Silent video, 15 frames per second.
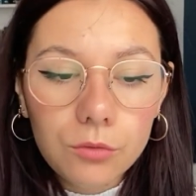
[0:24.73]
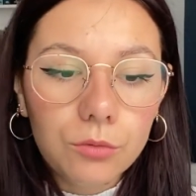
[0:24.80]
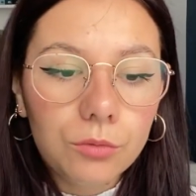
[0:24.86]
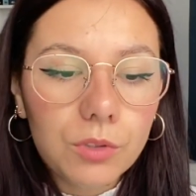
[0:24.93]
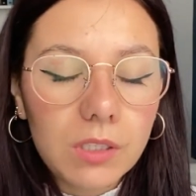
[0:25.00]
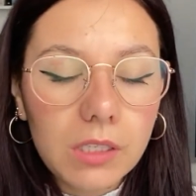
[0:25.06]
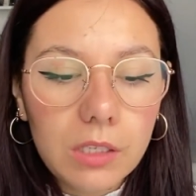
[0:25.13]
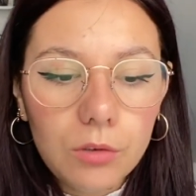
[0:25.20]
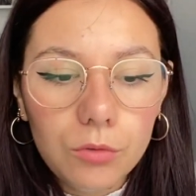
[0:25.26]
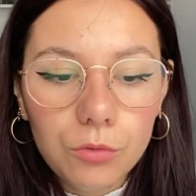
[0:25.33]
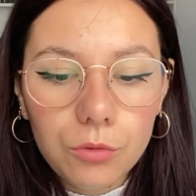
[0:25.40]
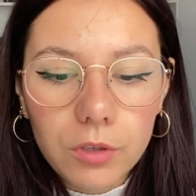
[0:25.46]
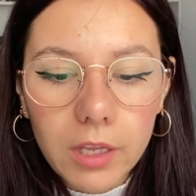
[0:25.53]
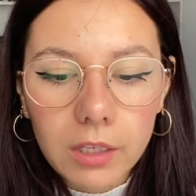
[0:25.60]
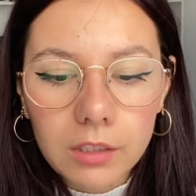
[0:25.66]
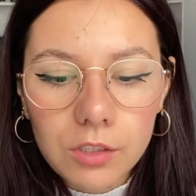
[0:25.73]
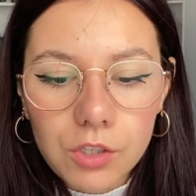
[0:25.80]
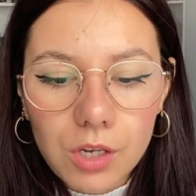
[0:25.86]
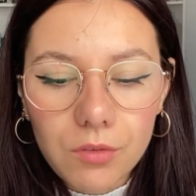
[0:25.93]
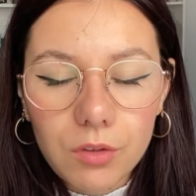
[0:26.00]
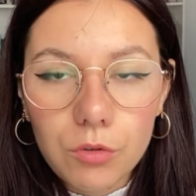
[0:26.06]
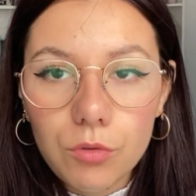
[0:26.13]
Donc c'était le tout dernier,
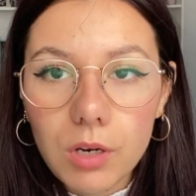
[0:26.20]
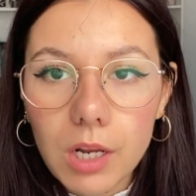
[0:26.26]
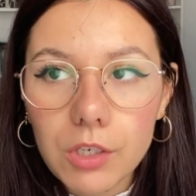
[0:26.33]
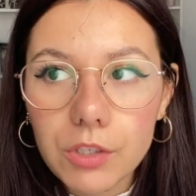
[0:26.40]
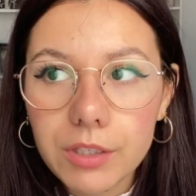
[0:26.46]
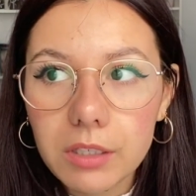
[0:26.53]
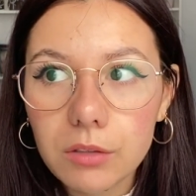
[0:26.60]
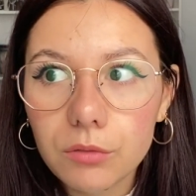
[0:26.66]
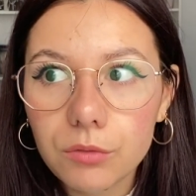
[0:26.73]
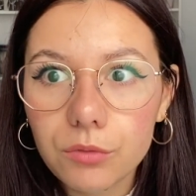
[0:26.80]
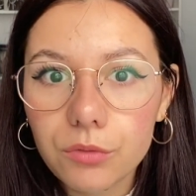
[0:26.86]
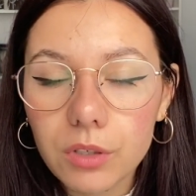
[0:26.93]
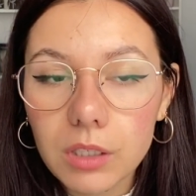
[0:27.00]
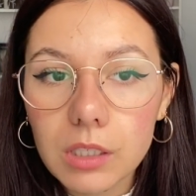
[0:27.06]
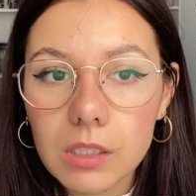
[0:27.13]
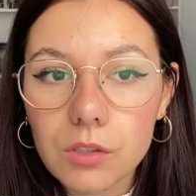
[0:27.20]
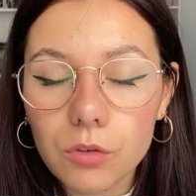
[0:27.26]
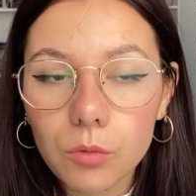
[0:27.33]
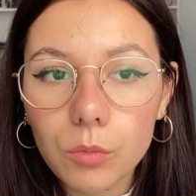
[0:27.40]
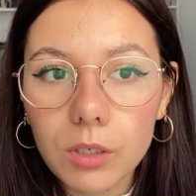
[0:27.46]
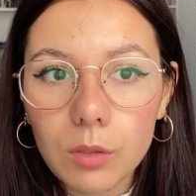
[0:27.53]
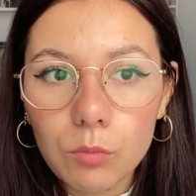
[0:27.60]
j'avais dû l'acheter fin
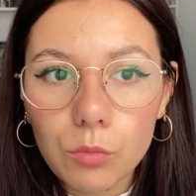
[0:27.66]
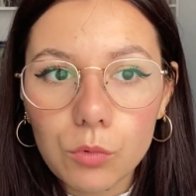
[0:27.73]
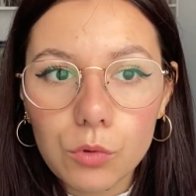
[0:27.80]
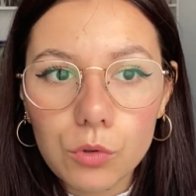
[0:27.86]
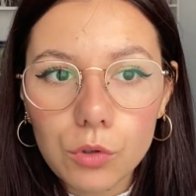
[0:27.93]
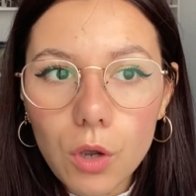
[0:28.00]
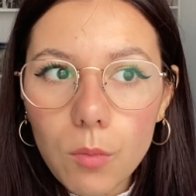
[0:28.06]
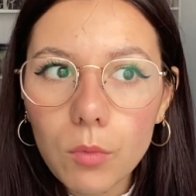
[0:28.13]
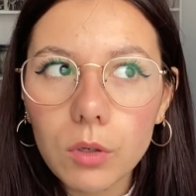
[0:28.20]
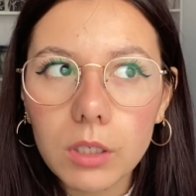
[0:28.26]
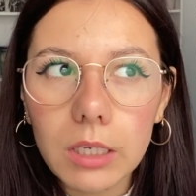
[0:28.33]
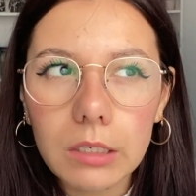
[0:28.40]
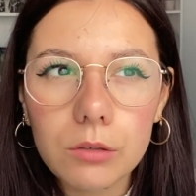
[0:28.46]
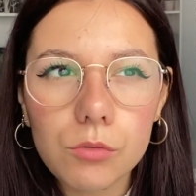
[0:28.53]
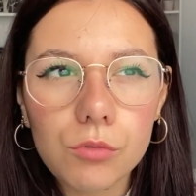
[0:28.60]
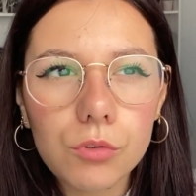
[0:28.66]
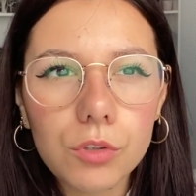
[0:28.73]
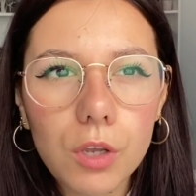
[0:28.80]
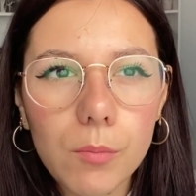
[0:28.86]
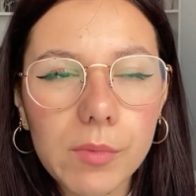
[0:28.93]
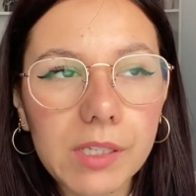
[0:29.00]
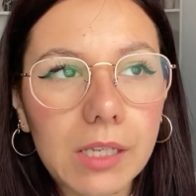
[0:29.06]
décembre, il me semble, quelque chose
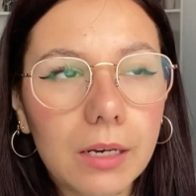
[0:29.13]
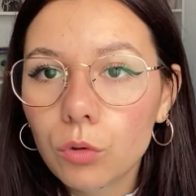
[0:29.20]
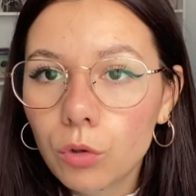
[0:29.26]
comme ça.